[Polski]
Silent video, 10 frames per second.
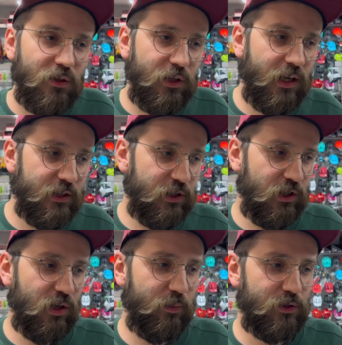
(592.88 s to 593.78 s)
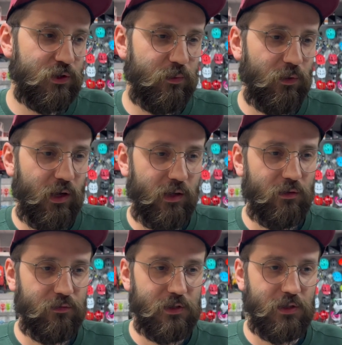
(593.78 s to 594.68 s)
no nie każdy tylko potrzebuje,
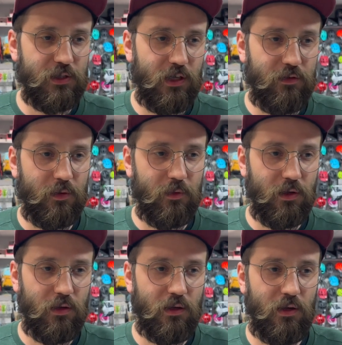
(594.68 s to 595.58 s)
no widząc, nie wiem, y,